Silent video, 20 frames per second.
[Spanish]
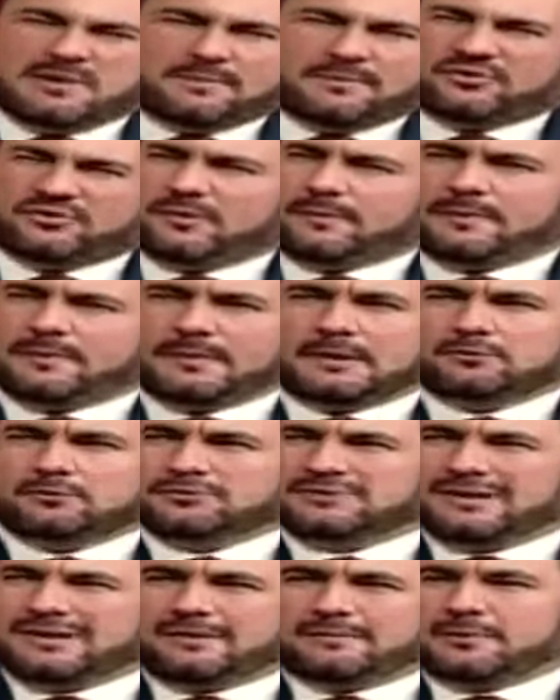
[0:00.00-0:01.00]
Mi esposa me
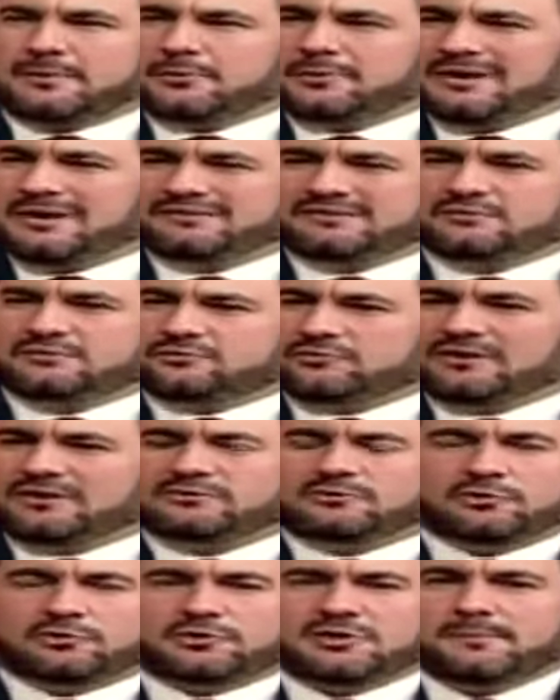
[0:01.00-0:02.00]
preguntaba, pero ¿qué hace
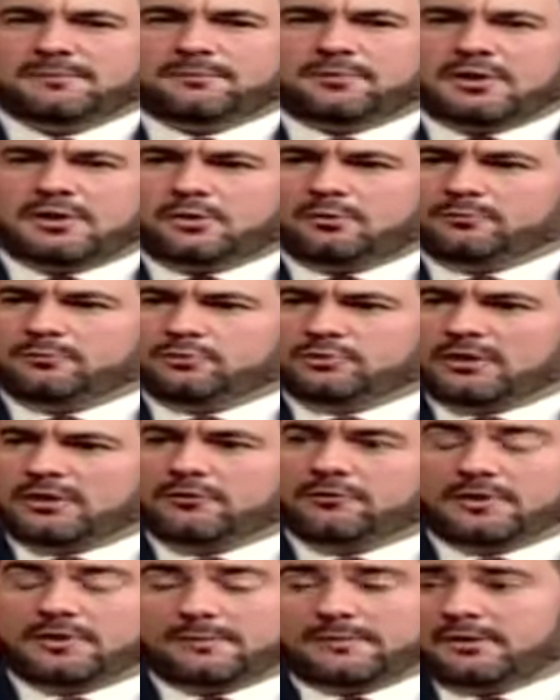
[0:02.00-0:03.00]
tanto tiempo la
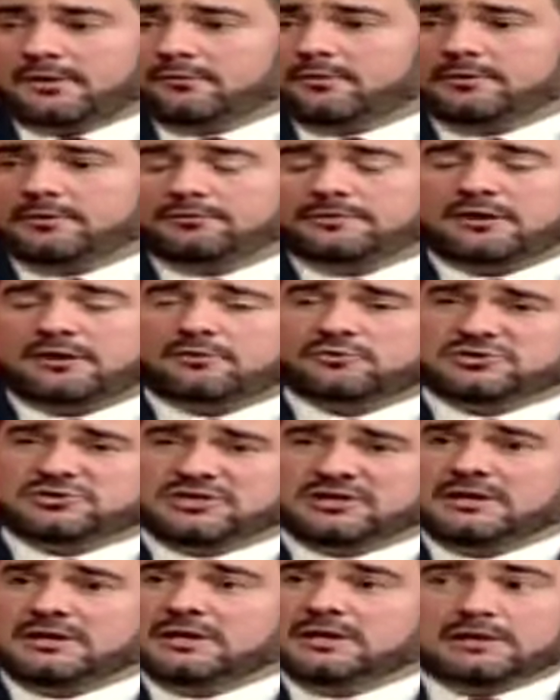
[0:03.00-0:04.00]
computadora? Me recuerdo una
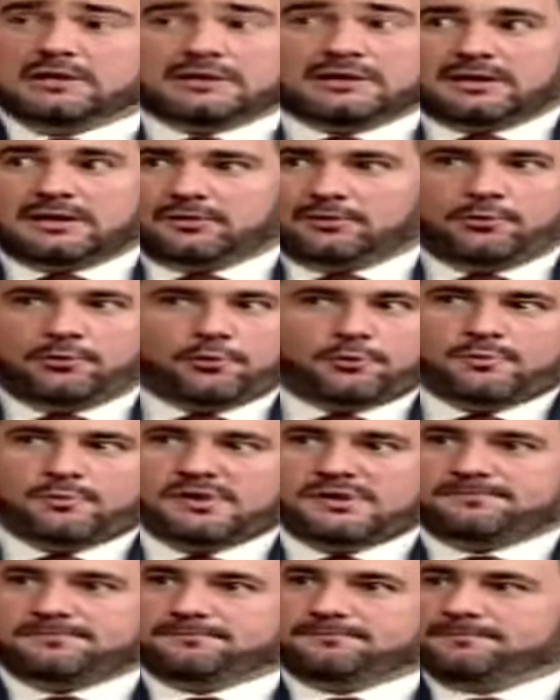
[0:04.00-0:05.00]
noche que no
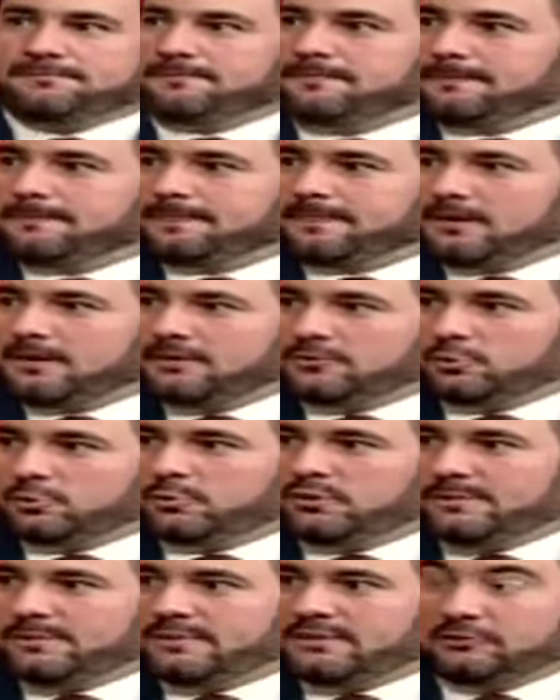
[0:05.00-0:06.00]
dormí,
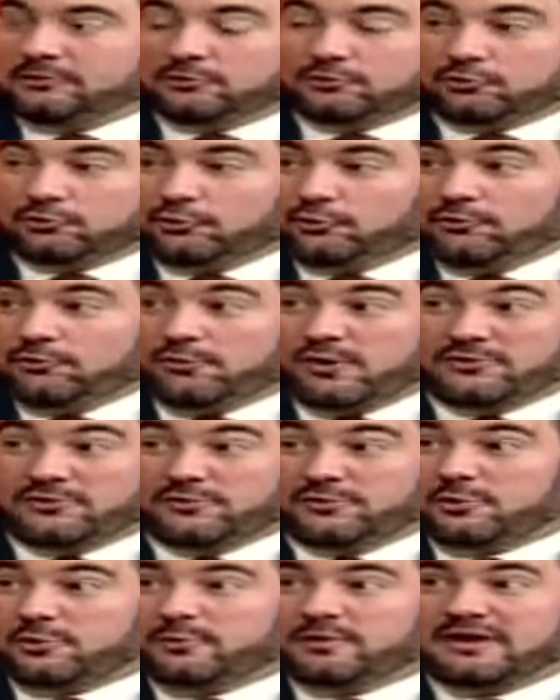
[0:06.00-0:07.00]
estuve despierto todo y
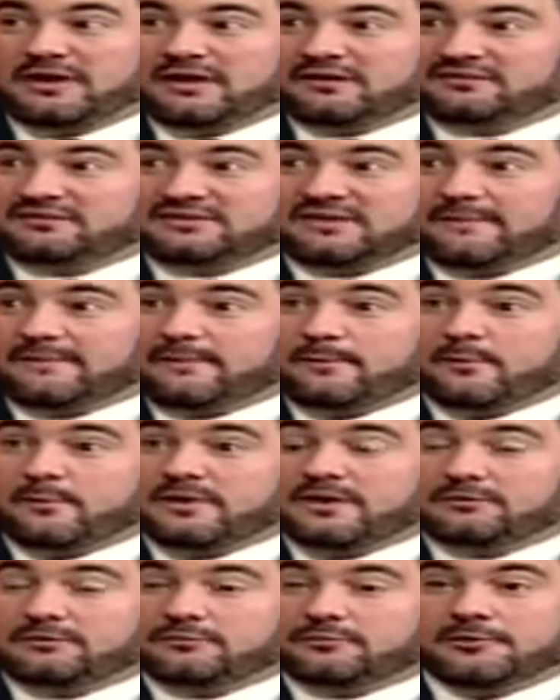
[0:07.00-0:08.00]
cuando yo vi que ya se estaba
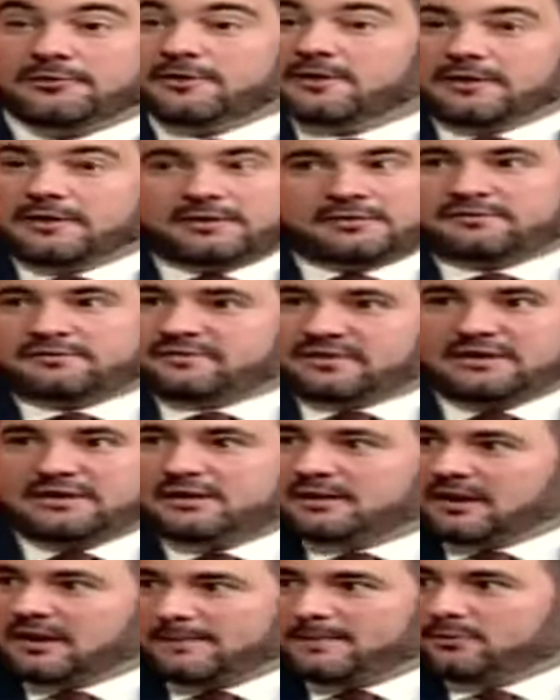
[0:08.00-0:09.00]
moviendo,
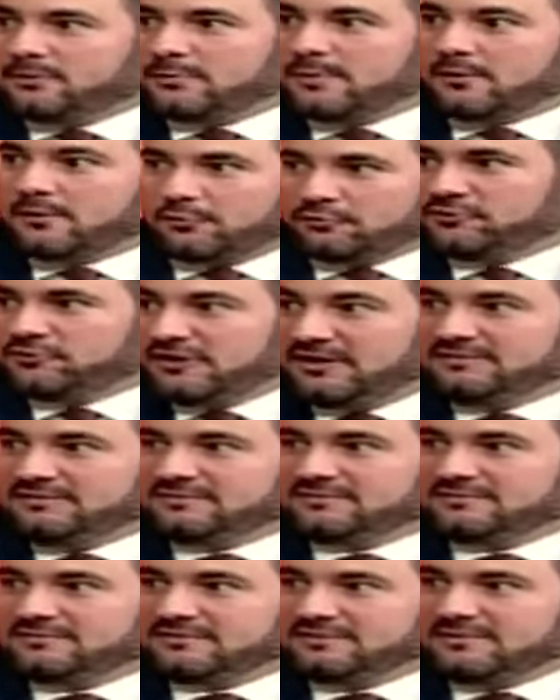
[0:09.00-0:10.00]
salí rápido y me acosté.